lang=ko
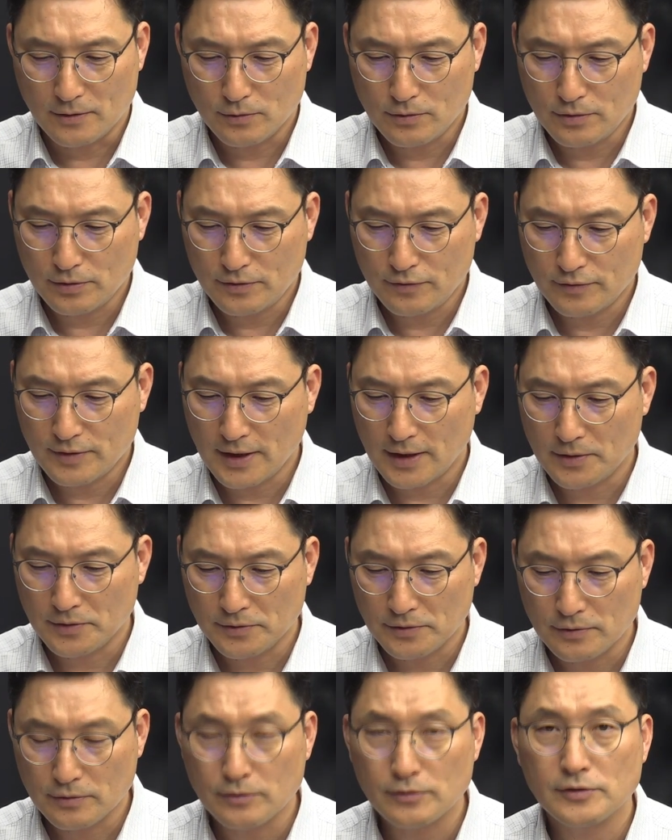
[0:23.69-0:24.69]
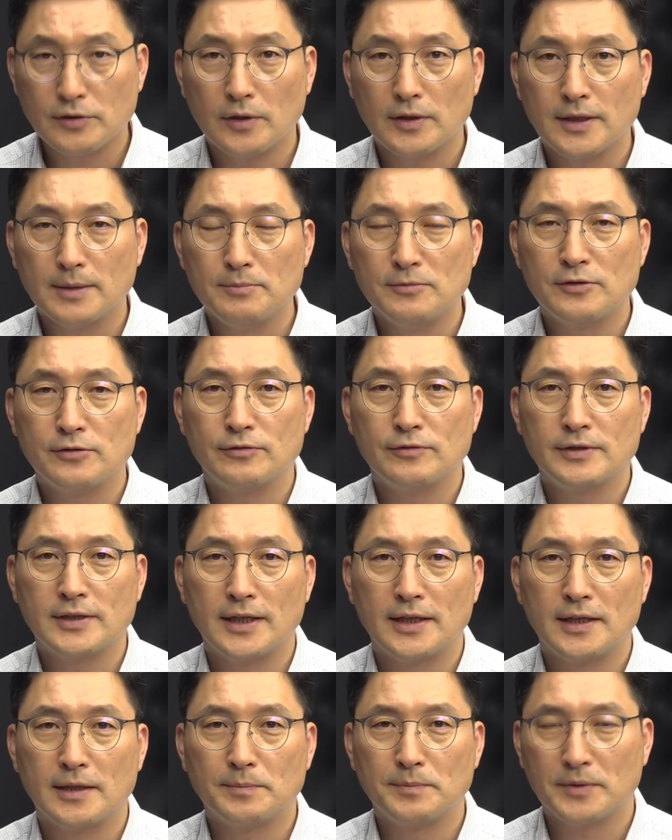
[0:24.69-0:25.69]
루크 투자 연구소
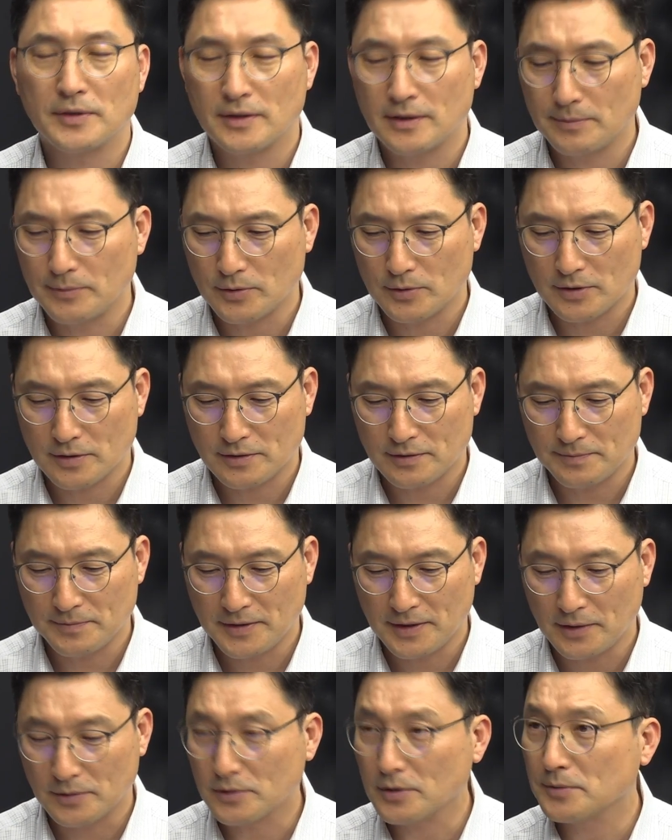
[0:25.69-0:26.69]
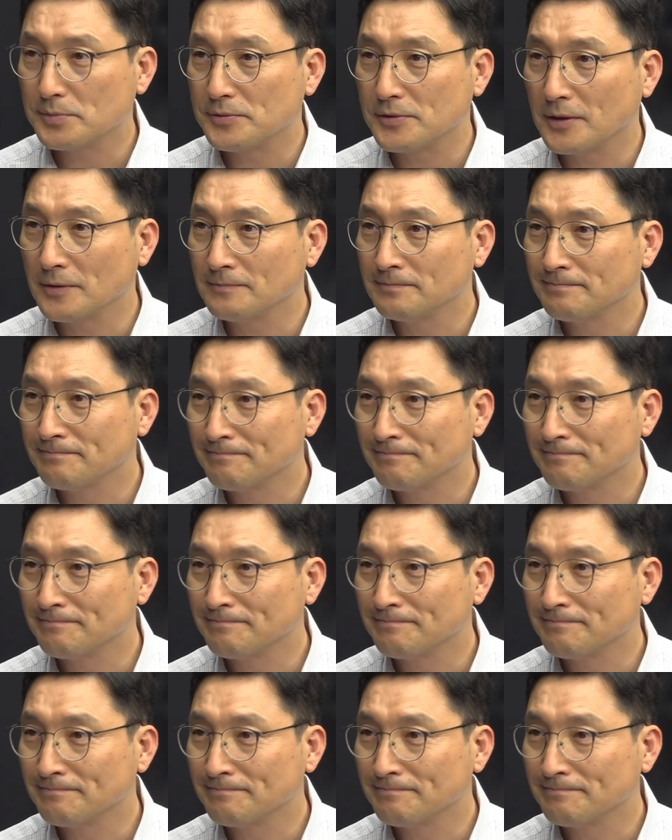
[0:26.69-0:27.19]
임순재 대표님 오셨습니다. 어서 오십시오.